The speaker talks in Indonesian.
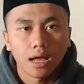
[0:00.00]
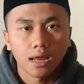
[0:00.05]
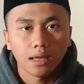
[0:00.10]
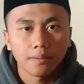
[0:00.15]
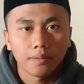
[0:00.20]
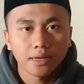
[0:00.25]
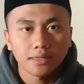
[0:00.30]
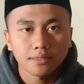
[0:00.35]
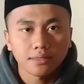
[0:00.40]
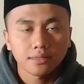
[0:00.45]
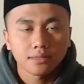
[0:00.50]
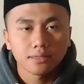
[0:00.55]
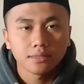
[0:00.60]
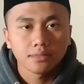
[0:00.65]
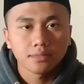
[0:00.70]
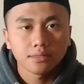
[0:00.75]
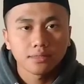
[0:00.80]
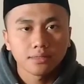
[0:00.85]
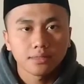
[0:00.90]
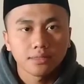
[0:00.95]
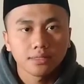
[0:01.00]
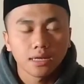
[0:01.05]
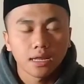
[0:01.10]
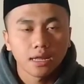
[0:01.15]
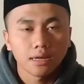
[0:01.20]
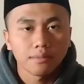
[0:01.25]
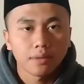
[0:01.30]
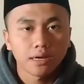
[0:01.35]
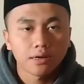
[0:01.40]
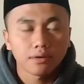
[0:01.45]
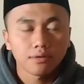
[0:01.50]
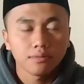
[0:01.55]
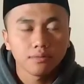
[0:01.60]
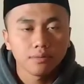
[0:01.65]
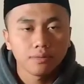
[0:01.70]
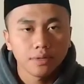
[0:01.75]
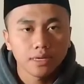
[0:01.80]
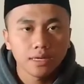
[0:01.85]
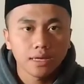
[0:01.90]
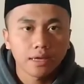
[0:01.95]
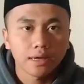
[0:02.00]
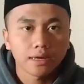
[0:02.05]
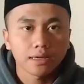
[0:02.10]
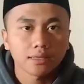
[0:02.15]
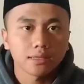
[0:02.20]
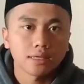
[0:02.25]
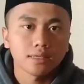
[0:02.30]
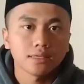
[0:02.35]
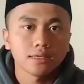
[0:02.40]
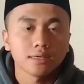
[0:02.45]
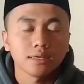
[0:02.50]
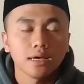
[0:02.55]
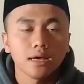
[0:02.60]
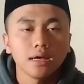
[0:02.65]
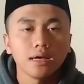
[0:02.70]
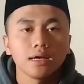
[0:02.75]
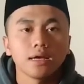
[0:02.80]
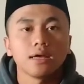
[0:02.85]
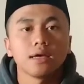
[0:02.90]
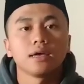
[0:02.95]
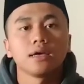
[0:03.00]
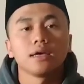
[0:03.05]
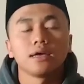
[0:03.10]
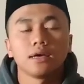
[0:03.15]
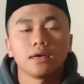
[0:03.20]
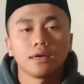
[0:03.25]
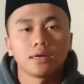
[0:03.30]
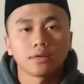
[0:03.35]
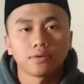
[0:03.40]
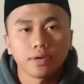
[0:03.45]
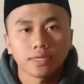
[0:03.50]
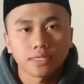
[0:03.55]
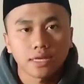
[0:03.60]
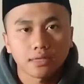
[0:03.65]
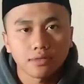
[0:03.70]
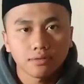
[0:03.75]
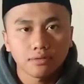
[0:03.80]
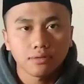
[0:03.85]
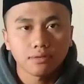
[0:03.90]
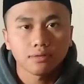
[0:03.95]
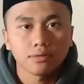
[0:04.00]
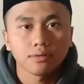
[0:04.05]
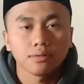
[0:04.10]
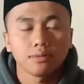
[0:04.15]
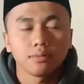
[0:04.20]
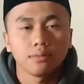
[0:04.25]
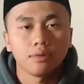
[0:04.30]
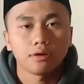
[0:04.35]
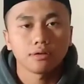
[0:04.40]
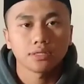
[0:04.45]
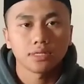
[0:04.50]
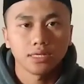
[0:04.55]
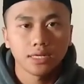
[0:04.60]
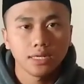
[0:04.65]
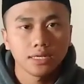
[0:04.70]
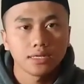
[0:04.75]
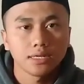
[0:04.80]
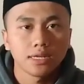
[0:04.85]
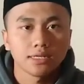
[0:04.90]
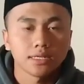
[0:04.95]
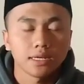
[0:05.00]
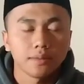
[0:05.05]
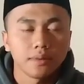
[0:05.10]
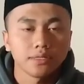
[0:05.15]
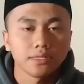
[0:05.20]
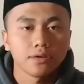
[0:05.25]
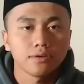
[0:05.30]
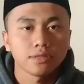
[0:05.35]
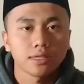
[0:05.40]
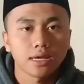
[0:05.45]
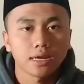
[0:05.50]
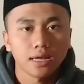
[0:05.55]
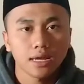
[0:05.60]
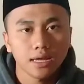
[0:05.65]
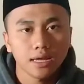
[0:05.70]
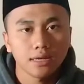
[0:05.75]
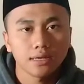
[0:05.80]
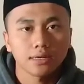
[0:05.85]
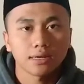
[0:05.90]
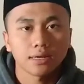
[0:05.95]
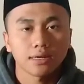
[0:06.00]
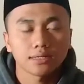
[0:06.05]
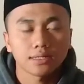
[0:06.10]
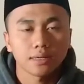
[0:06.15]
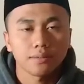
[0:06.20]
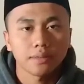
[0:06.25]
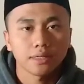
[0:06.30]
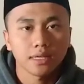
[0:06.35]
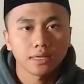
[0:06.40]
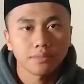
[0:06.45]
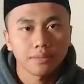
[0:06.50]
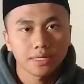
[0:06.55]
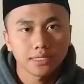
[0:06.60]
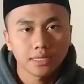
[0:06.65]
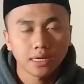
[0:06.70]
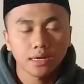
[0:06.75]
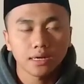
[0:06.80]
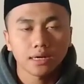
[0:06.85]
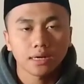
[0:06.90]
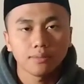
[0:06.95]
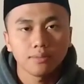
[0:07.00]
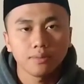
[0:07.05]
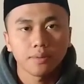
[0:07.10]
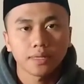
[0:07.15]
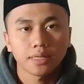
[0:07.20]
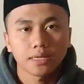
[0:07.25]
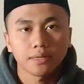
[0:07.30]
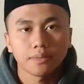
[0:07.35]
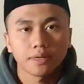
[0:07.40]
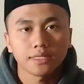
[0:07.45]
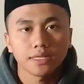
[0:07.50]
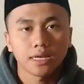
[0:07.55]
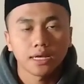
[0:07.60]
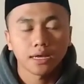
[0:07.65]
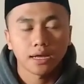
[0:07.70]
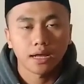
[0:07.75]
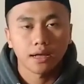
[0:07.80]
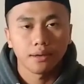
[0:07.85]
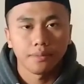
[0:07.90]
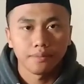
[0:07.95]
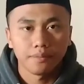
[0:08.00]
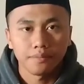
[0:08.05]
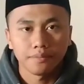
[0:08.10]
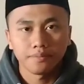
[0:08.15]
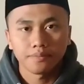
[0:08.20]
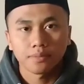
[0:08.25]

Alamat, Jalan Mangkubumi, RT3, RW1, Blok Senin, Desa Maja Utara, Kecamatan Maja, Kabupaten Majalengka